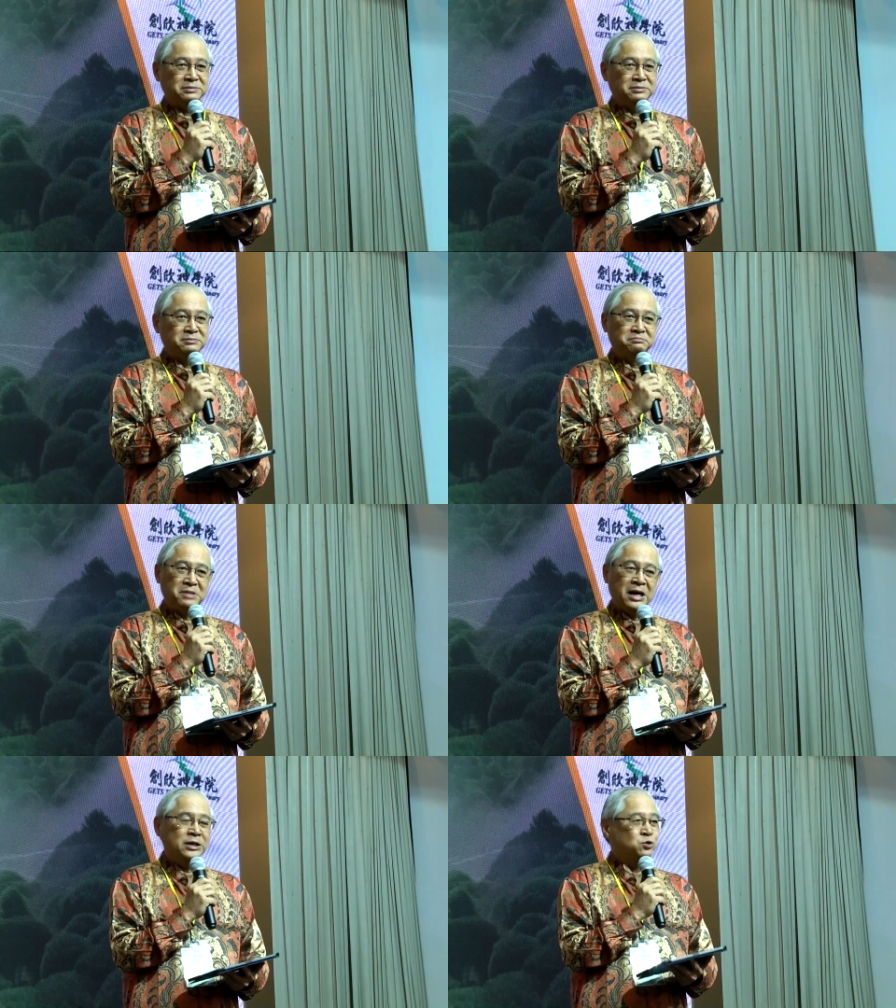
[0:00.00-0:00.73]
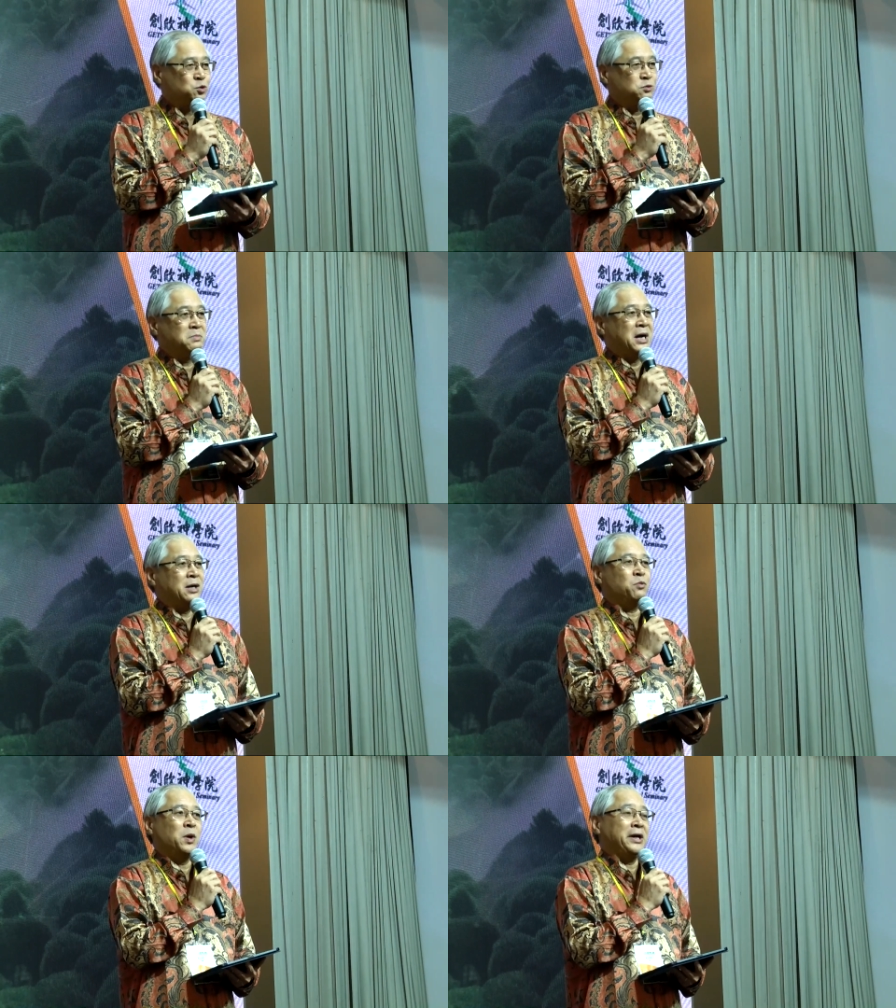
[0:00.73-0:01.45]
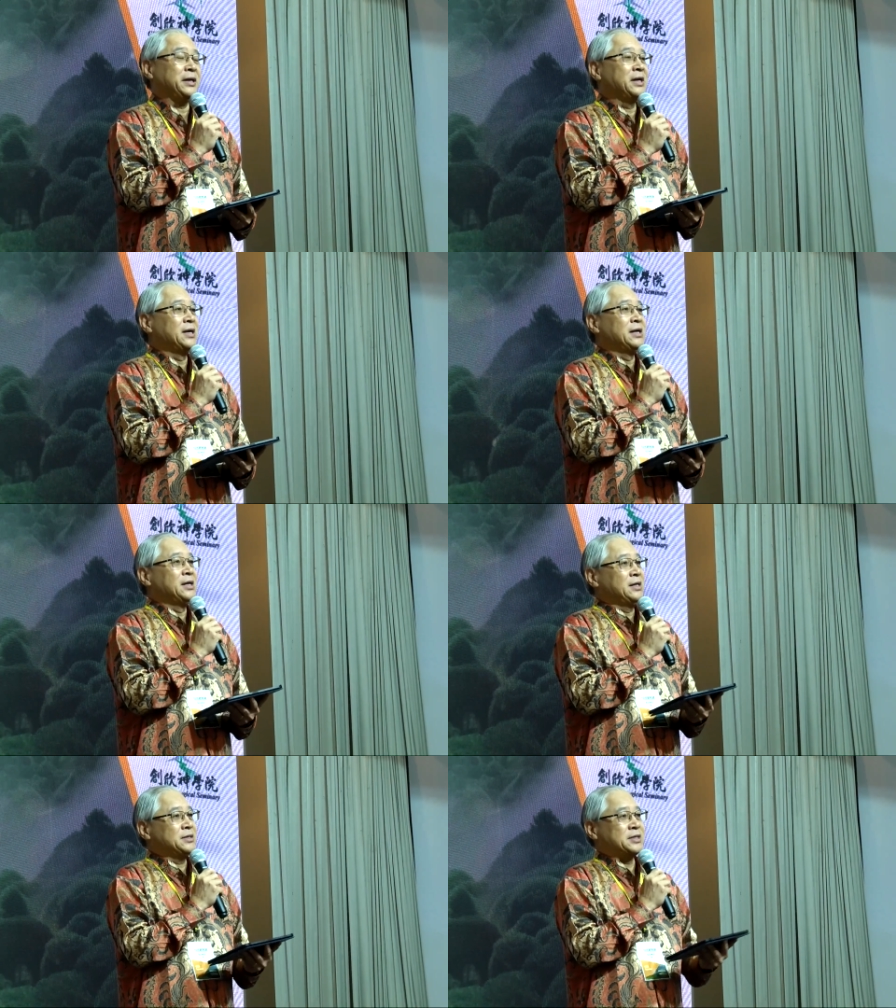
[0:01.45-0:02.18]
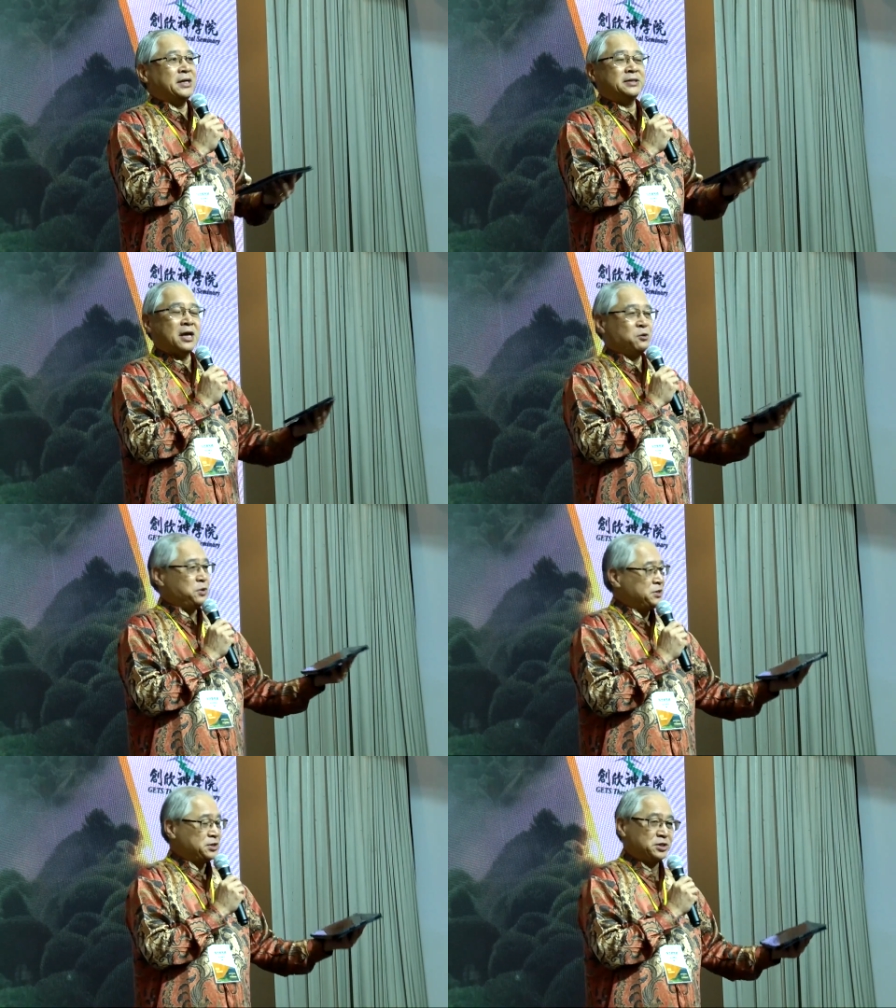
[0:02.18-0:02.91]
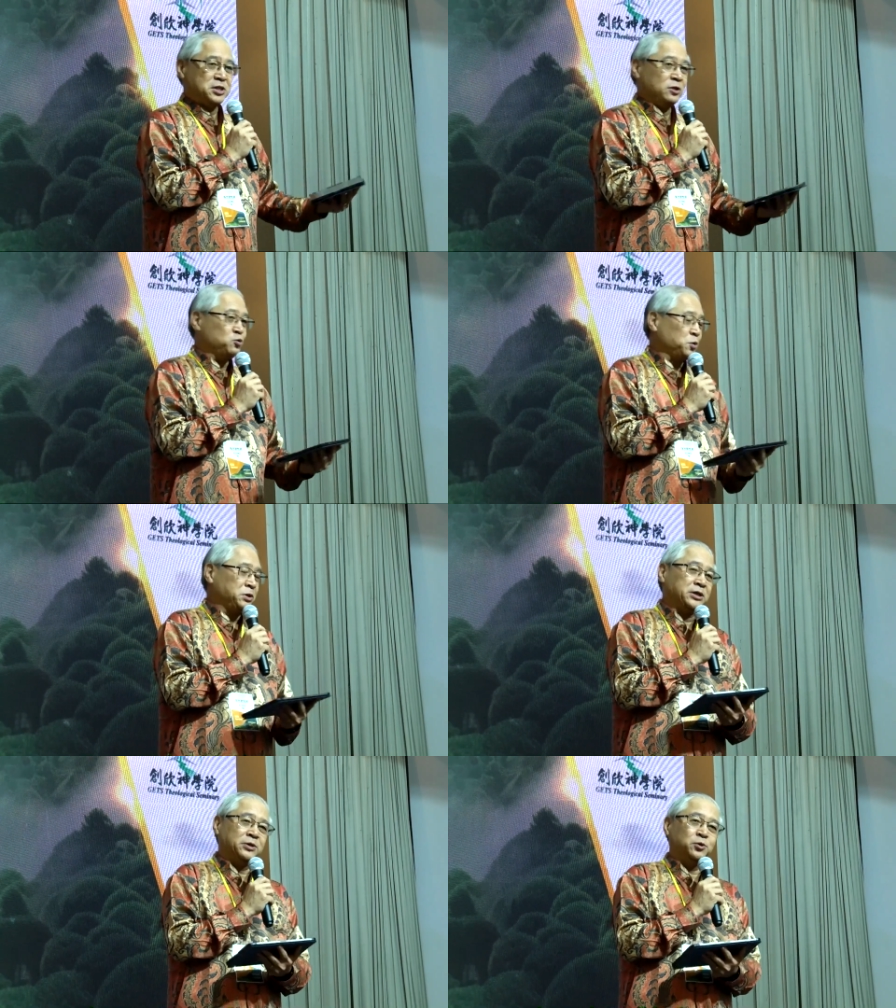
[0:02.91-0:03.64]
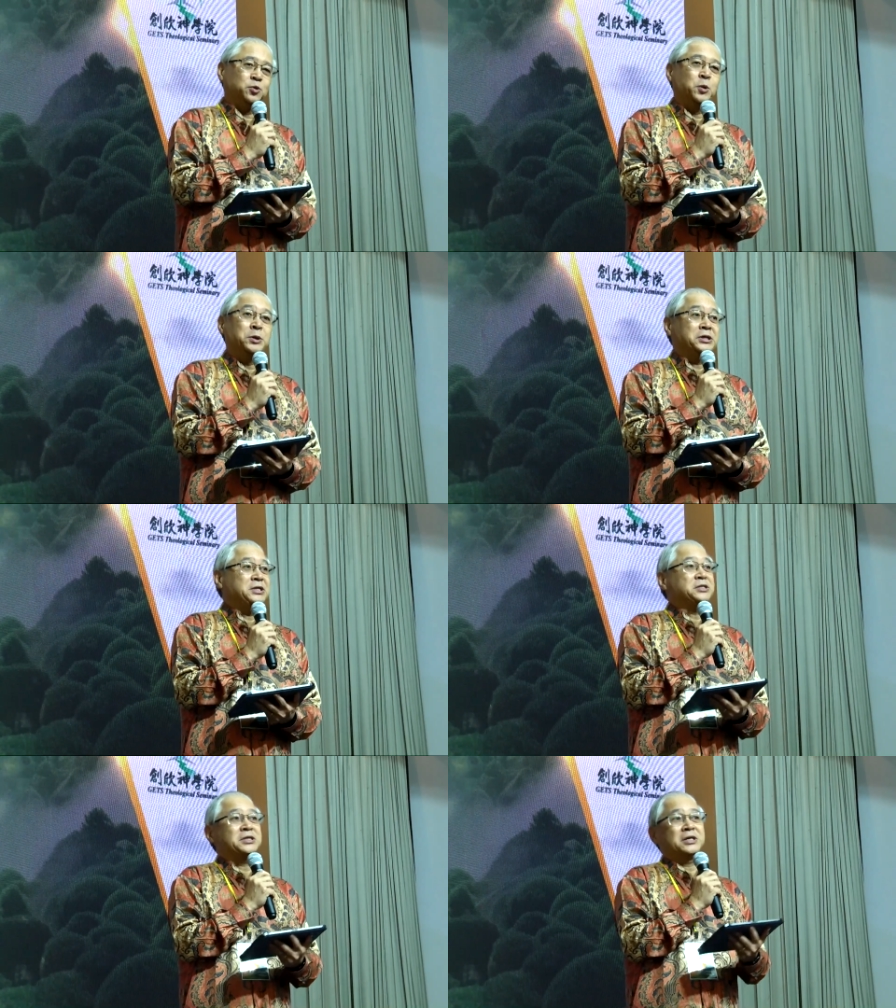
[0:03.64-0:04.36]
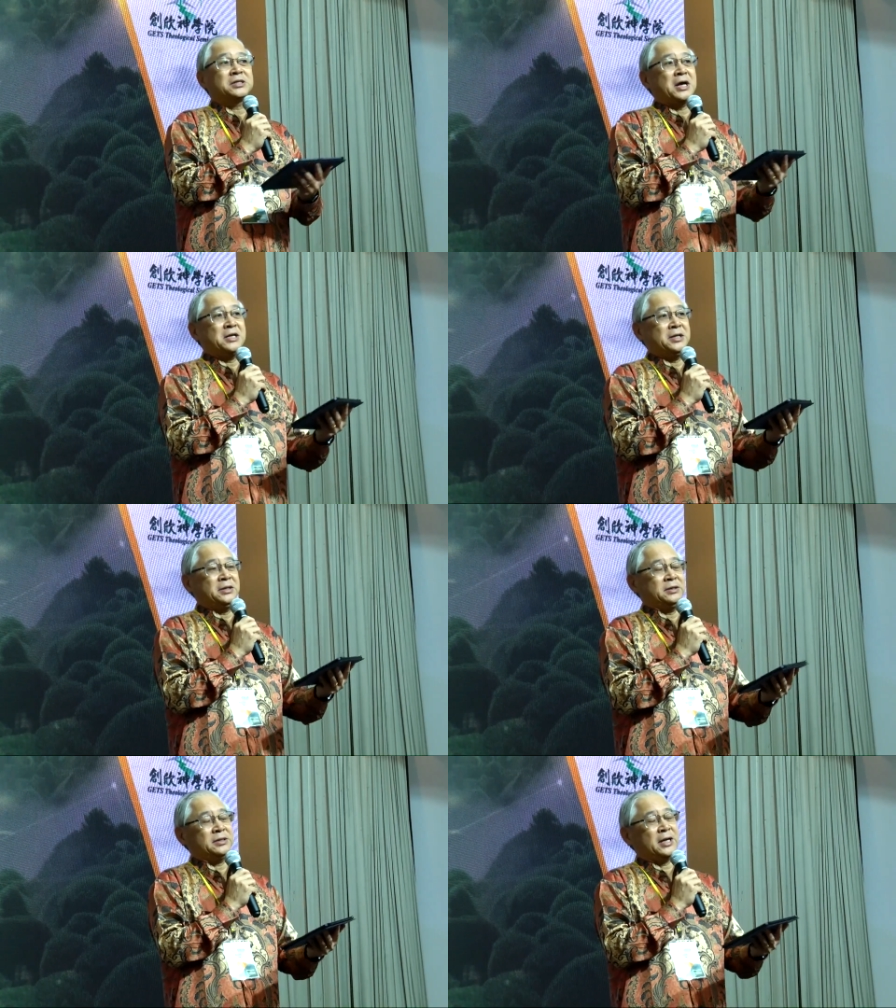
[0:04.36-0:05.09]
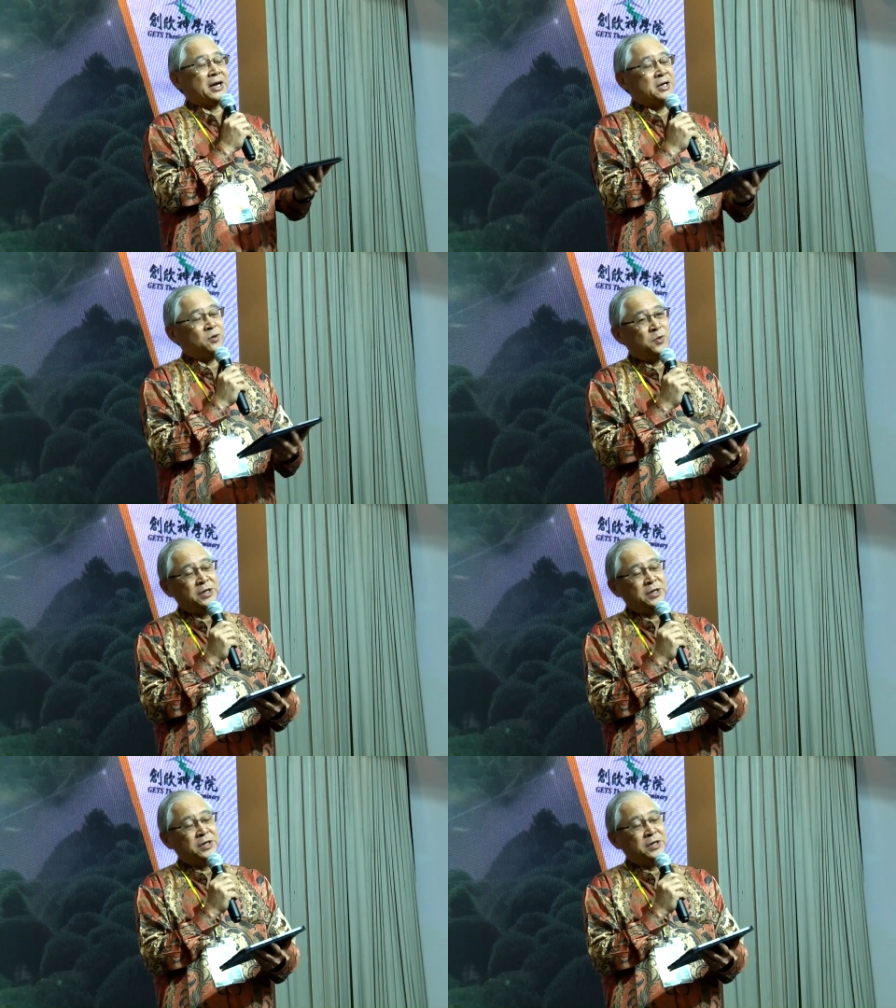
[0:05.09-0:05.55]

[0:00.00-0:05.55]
忙出忙外，在大会之前做了很多的一些带领开会，